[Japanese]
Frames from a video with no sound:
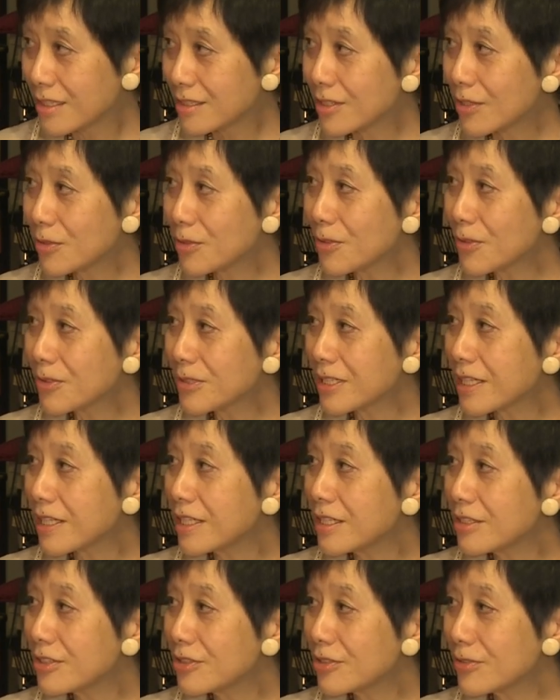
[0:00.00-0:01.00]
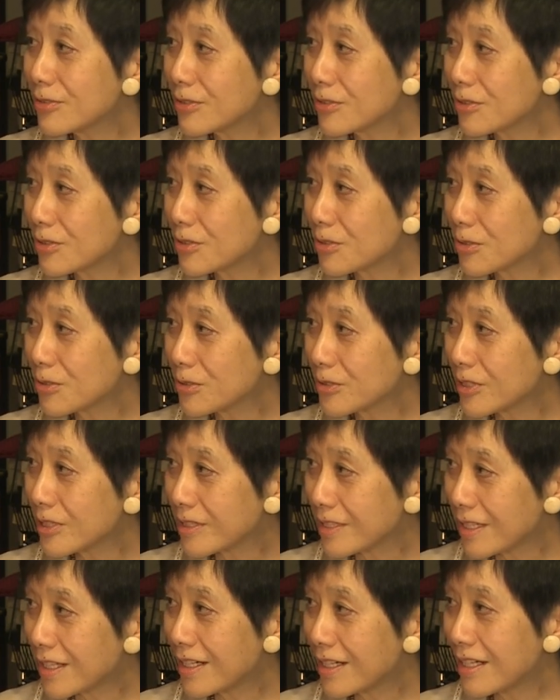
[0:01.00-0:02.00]
その基準と
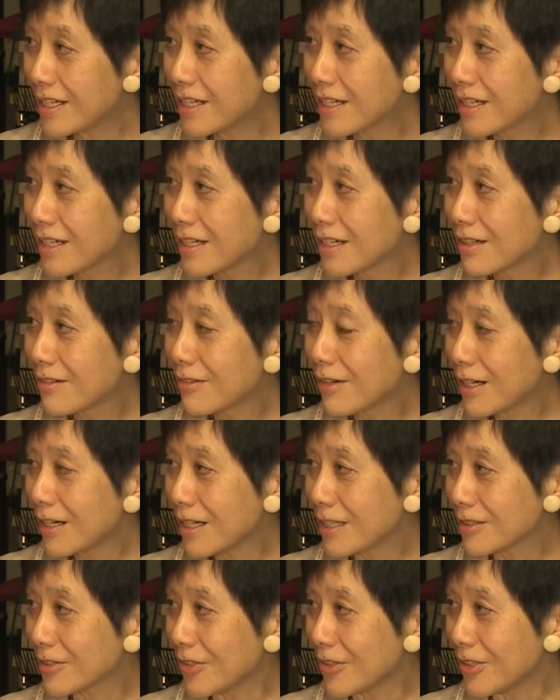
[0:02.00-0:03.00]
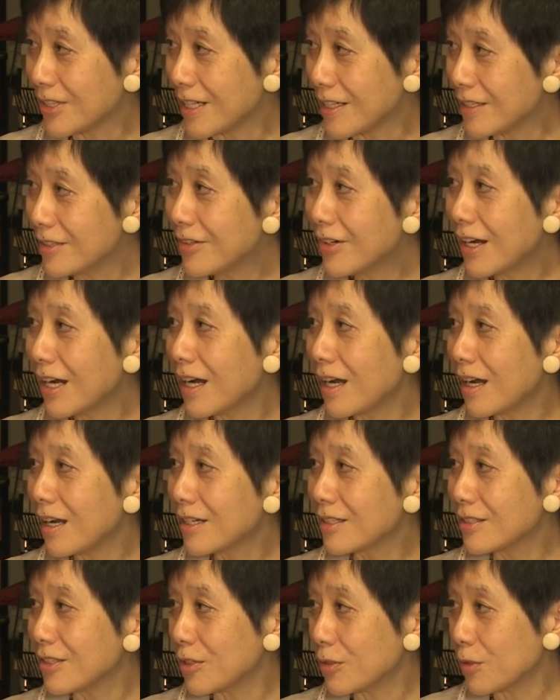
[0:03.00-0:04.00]
して我が国には
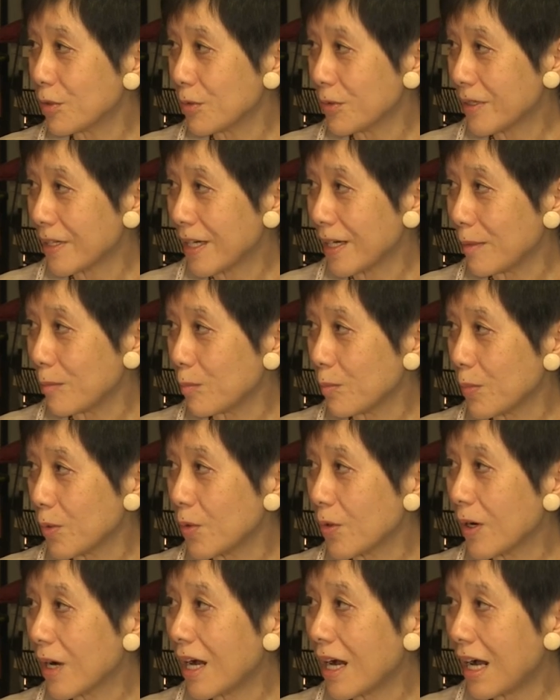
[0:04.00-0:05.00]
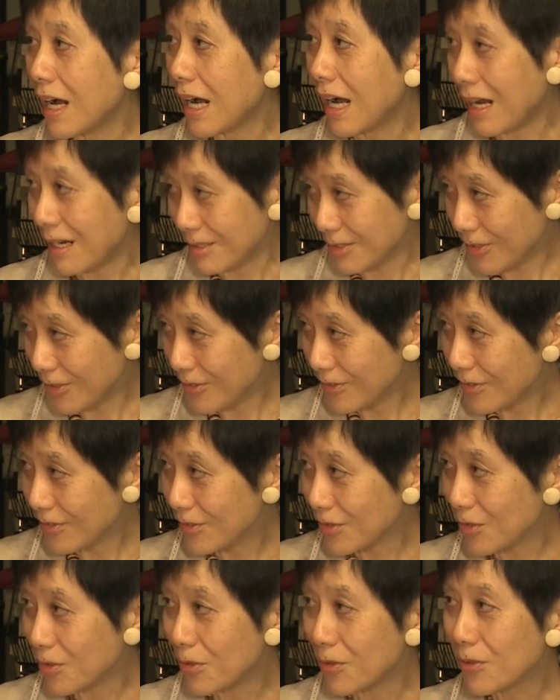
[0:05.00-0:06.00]
日本憲法があると、はい、